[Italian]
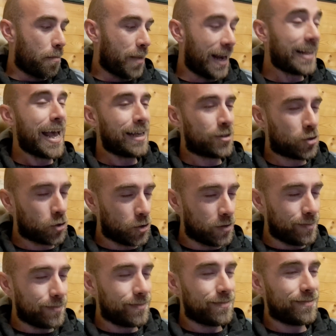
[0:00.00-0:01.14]
per
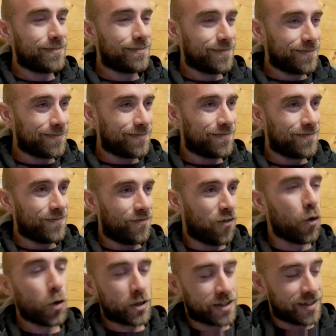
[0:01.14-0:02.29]
adesso
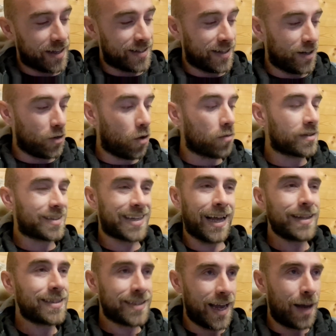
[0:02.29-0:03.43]
forse se non
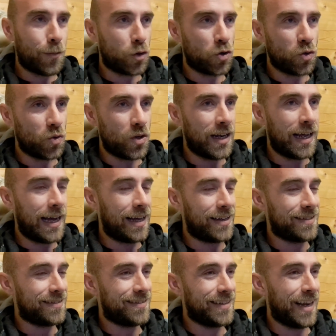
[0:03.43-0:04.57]
scazziamo nulla
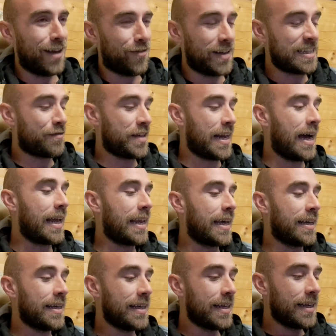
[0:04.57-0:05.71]
nella fase
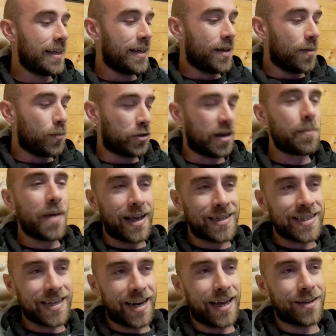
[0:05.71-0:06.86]
finale, potrebbe
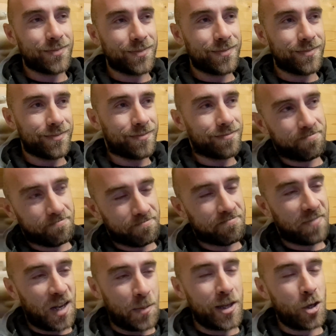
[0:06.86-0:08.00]
essere
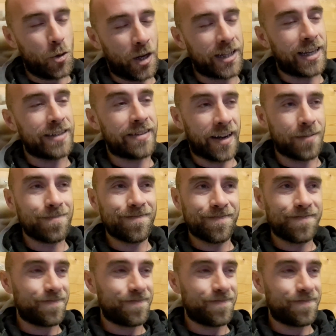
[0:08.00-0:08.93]
il migliore dei tre.